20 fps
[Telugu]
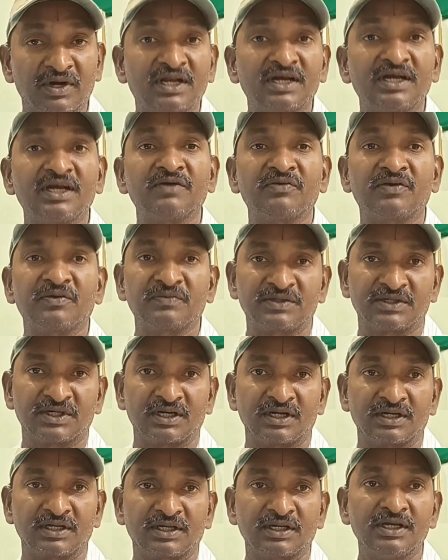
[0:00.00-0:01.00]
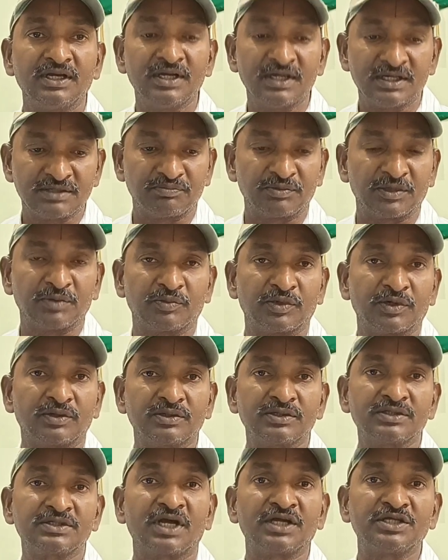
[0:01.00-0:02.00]
వెంటనే ప్రిపేర్ చేయడానికి
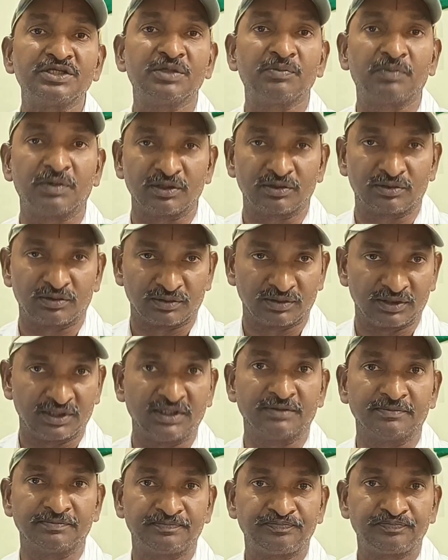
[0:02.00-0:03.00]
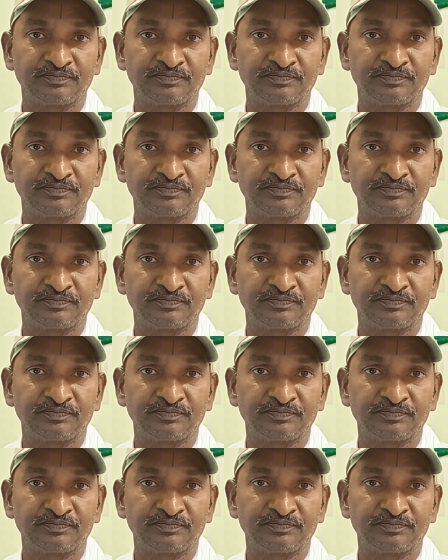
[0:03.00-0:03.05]
మేము సాధ్యపడుతుంది